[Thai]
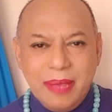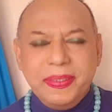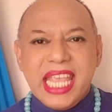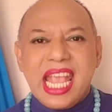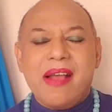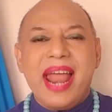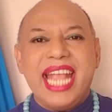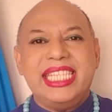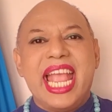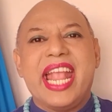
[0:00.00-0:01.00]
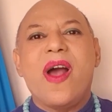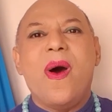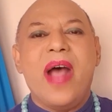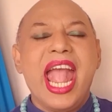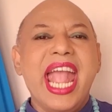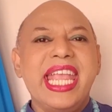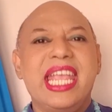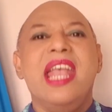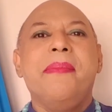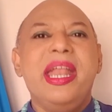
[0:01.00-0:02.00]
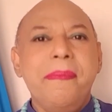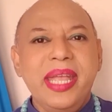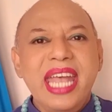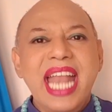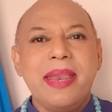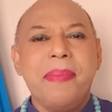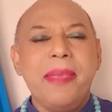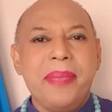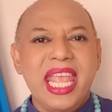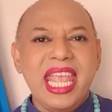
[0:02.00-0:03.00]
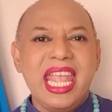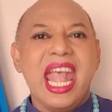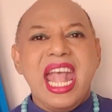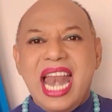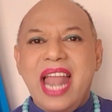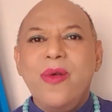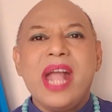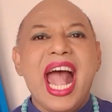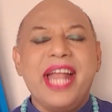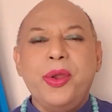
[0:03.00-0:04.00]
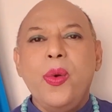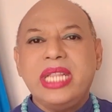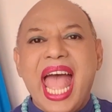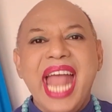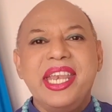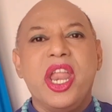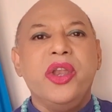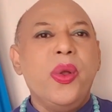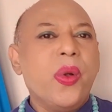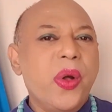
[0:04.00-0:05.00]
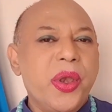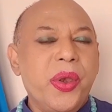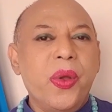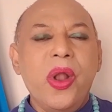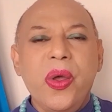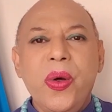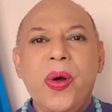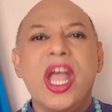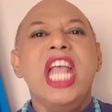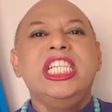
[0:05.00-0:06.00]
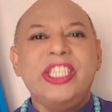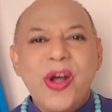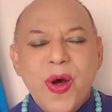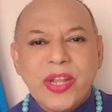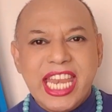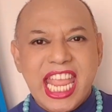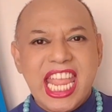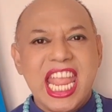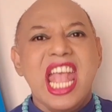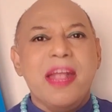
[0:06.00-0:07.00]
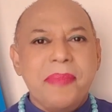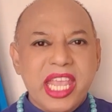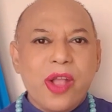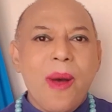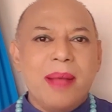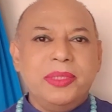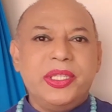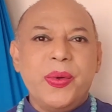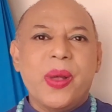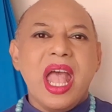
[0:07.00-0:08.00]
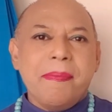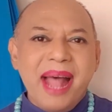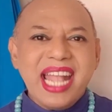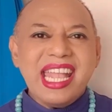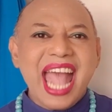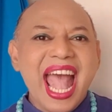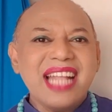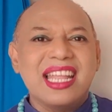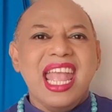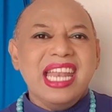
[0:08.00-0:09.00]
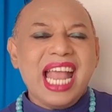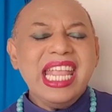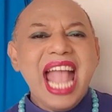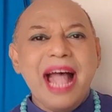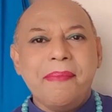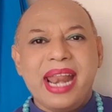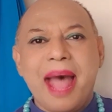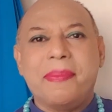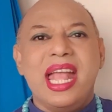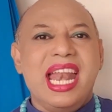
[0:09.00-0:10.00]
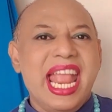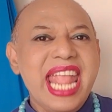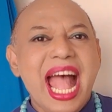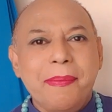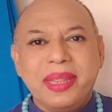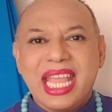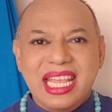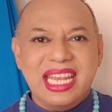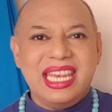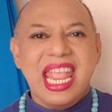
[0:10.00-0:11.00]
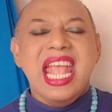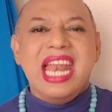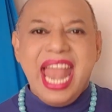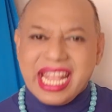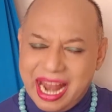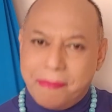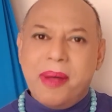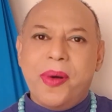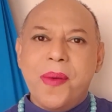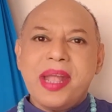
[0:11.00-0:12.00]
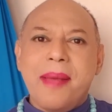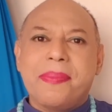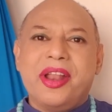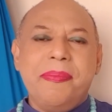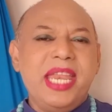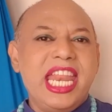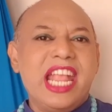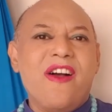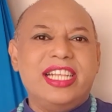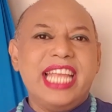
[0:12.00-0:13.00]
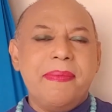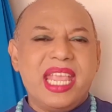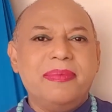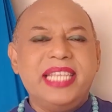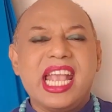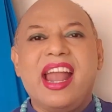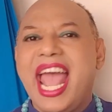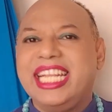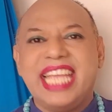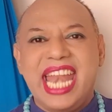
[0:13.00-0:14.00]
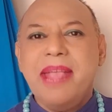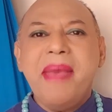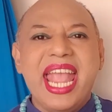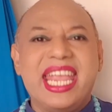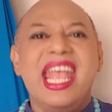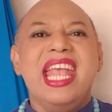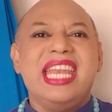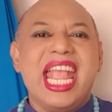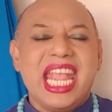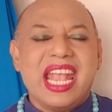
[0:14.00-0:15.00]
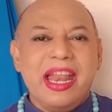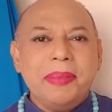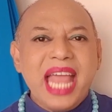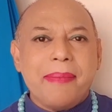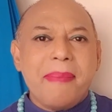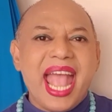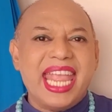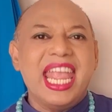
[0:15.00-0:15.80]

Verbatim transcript: ยิปซีใครใจขอให้เพื่อนๆพี่ๆและลูกค้าทุกท่านทุกคนทั่วโลกโชคดีมีความสุขมั่งคั่งทั้งยามหลับและยามตื่นและกลับมาพบกับคลิปดีๆของอาจารย์เบยิปซีใครใจได้ใหม่ในคลิปถัดไป